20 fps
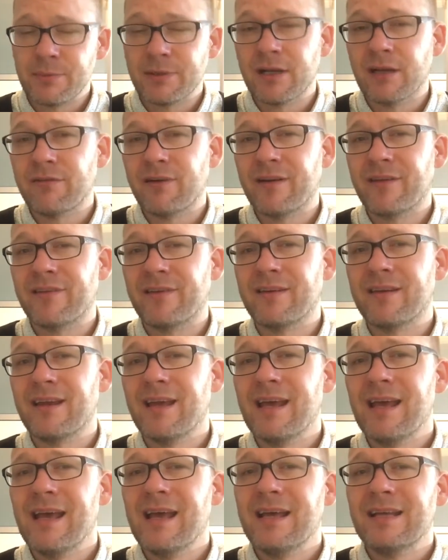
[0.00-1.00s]
Mittlerweile sind
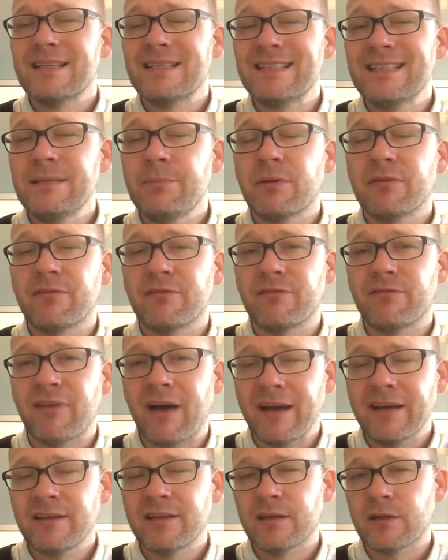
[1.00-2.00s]
sieben
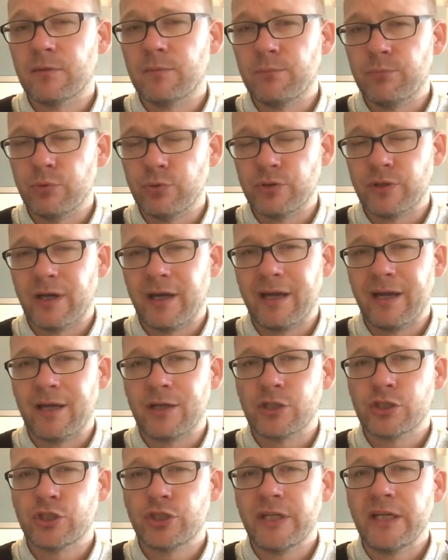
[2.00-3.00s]
weitere Bücher
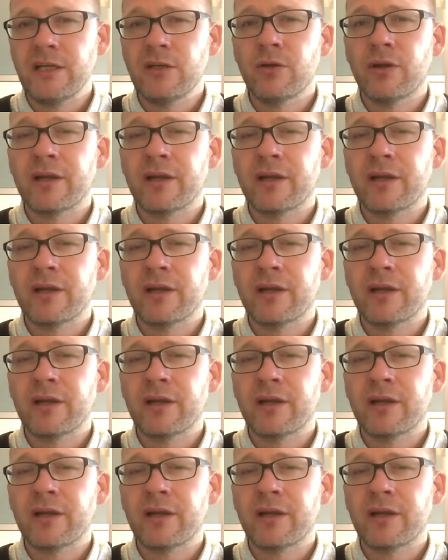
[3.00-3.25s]
erschienen.